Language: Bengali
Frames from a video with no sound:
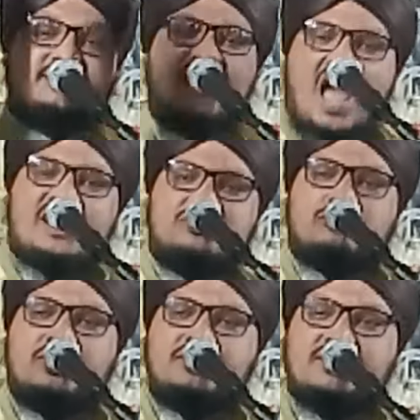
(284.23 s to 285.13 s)
জায়েজ
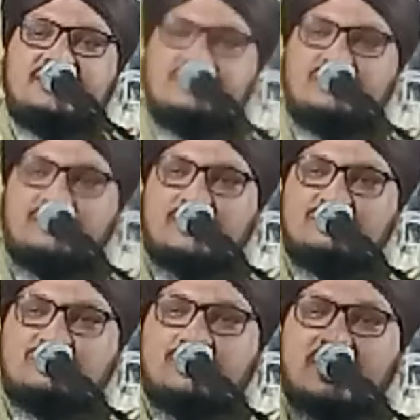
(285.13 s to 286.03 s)
করে দিয়েছেন জোরে
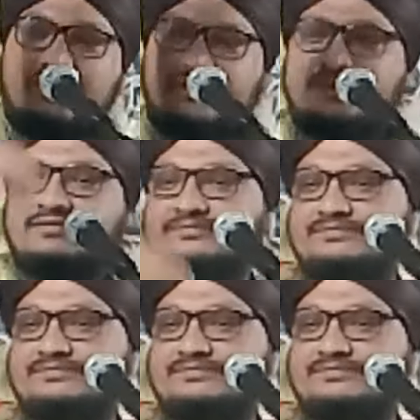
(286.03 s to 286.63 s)
বলুন সুবহানাল্লাহ